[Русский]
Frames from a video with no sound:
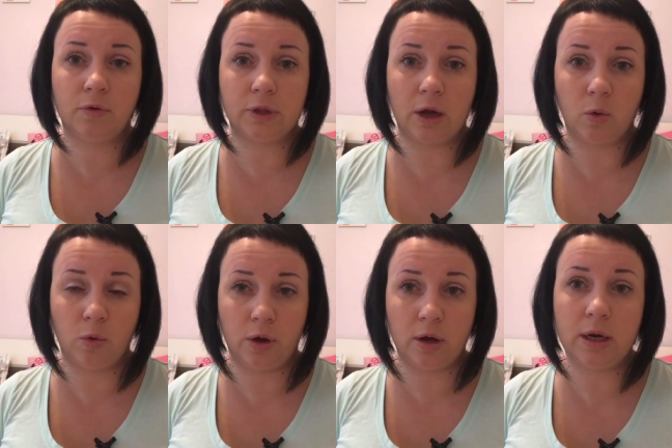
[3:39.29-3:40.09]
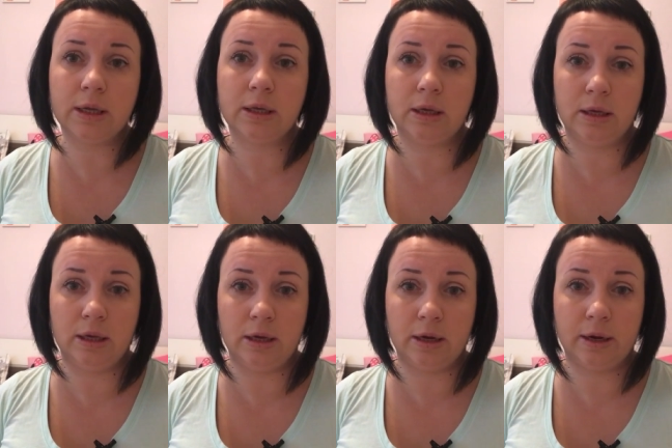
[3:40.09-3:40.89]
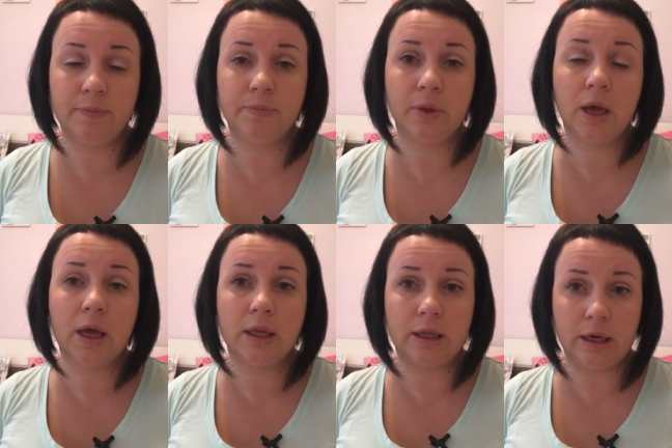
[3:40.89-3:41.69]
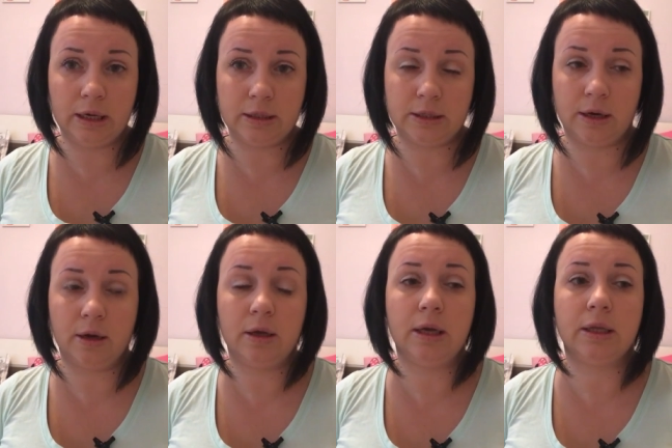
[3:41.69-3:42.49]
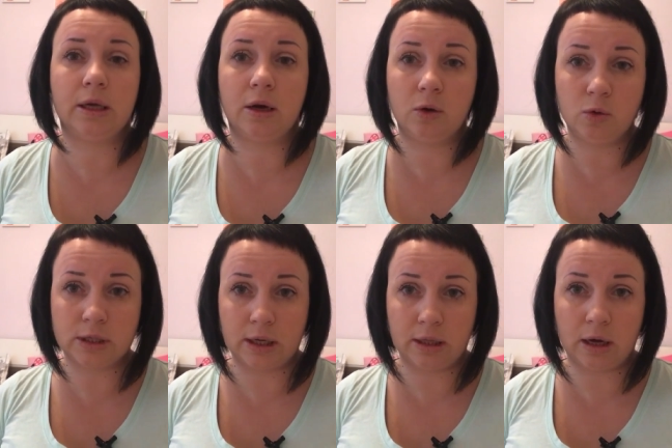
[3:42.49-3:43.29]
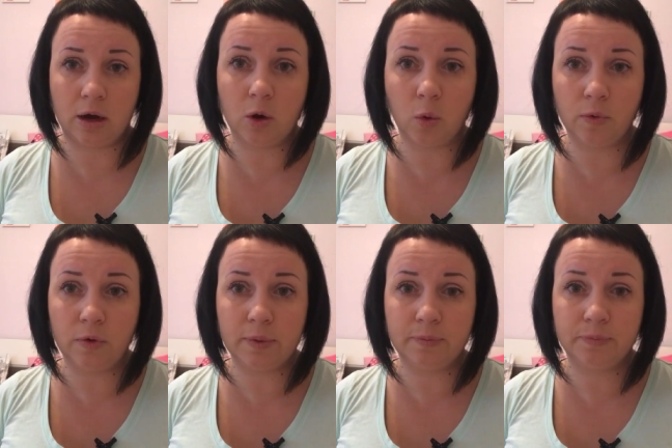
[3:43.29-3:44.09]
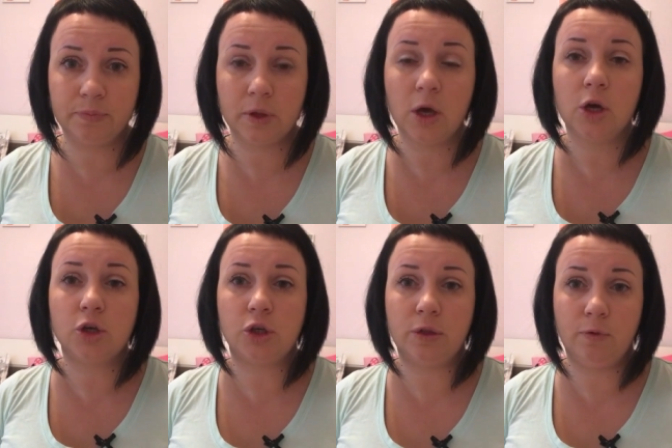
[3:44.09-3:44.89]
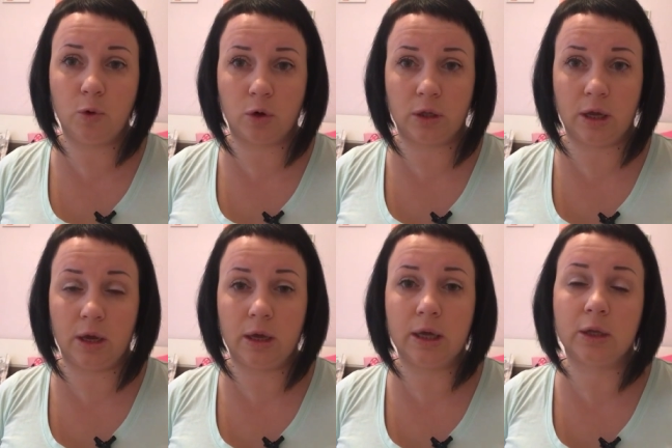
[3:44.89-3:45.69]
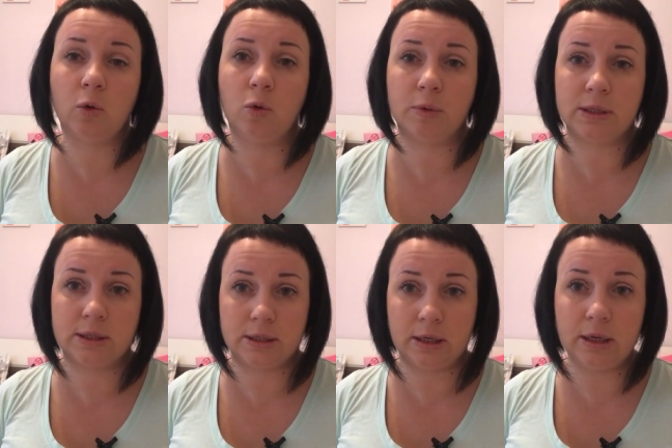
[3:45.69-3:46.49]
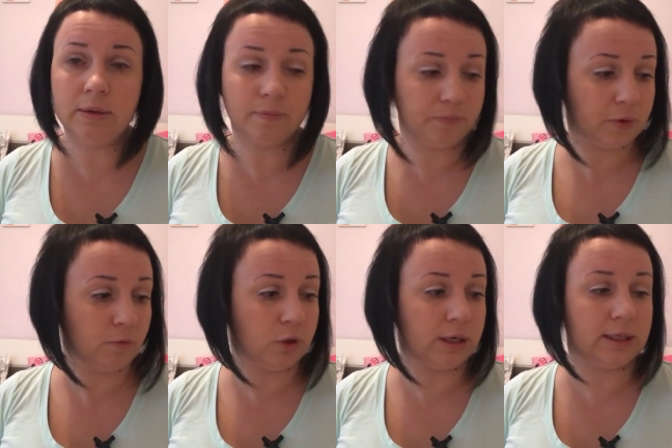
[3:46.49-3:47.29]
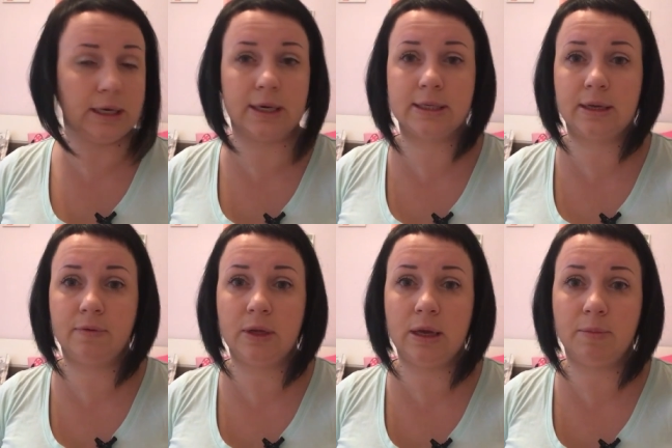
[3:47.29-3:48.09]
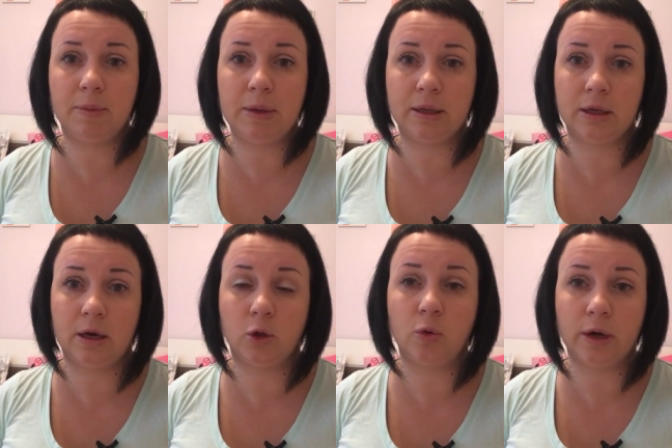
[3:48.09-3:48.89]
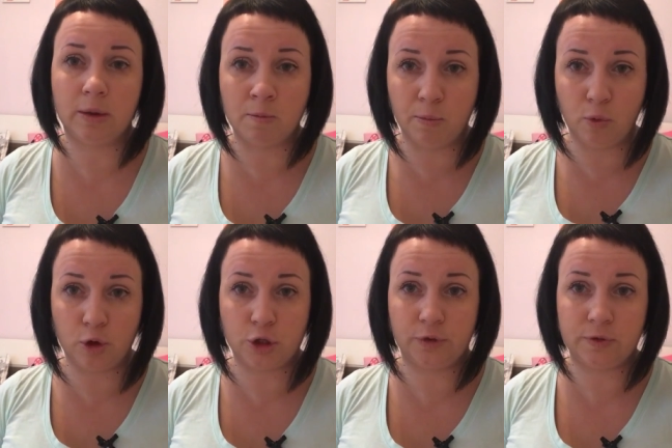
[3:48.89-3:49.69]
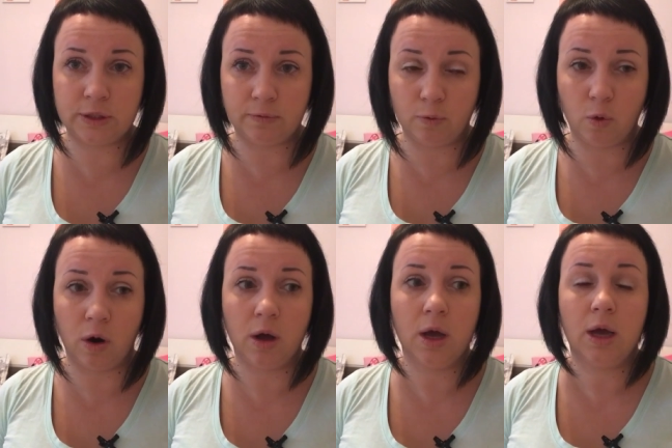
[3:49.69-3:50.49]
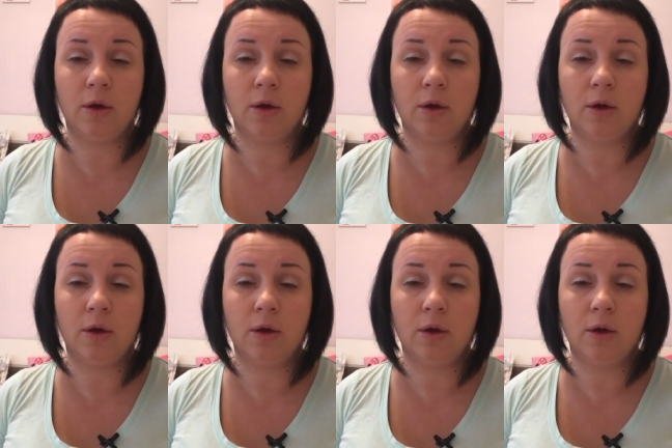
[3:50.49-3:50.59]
второе, клетки-киллеры, третье, это густота крови, четвертое, это гомоцистеин, вот эти основные моменты, которые больше всего